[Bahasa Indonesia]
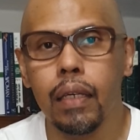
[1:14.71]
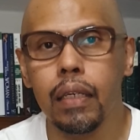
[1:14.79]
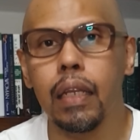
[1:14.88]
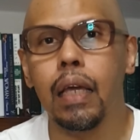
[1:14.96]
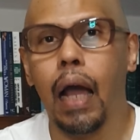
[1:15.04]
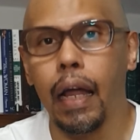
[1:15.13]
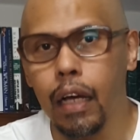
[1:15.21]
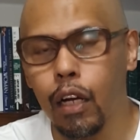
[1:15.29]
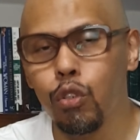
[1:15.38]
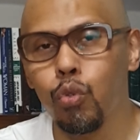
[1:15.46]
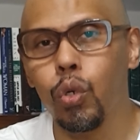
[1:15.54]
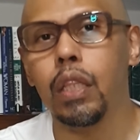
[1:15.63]
jadi ada
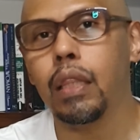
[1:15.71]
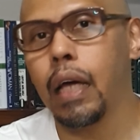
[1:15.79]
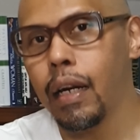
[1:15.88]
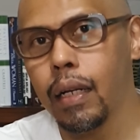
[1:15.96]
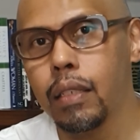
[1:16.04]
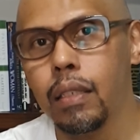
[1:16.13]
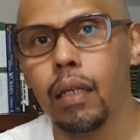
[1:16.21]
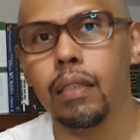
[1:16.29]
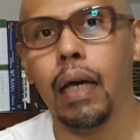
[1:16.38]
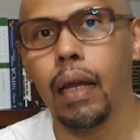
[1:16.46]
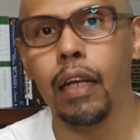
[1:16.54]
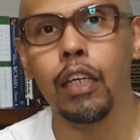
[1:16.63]
kesulitan
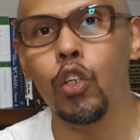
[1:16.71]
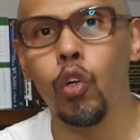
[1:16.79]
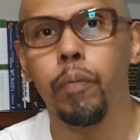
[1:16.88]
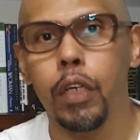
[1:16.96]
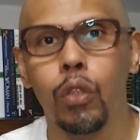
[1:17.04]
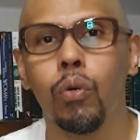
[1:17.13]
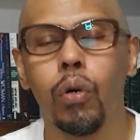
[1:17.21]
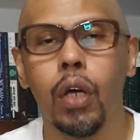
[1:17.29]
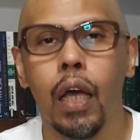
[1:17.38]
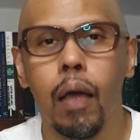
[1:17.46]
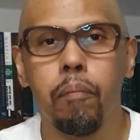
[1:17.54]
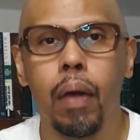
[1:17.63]
kesengsaraan hidup itu
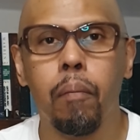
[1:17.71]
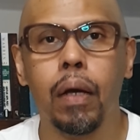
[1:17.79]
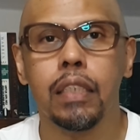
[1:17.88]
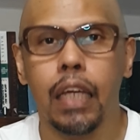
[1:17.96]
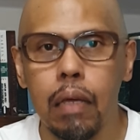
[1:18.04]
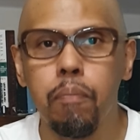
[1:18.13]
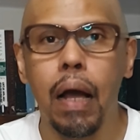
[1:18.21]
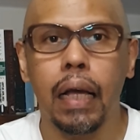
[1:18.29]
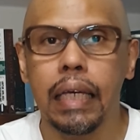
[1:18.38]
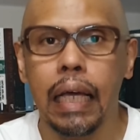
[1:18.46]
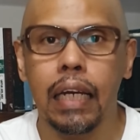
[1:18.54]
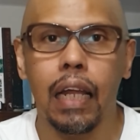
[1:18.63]
memang jadi
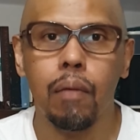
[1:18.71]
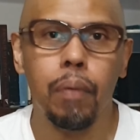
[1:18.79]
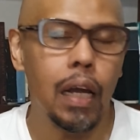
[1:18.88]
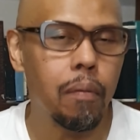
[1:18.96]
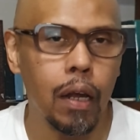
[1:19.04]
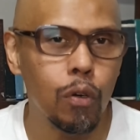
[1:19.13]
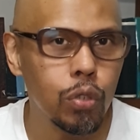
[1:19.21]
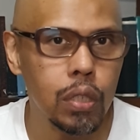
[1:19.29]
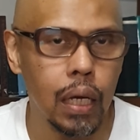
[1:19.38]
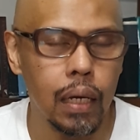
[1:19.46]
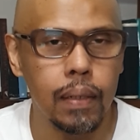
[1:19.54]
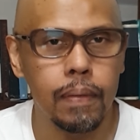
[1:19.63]
bagian daripada
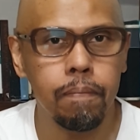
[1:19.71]
manusia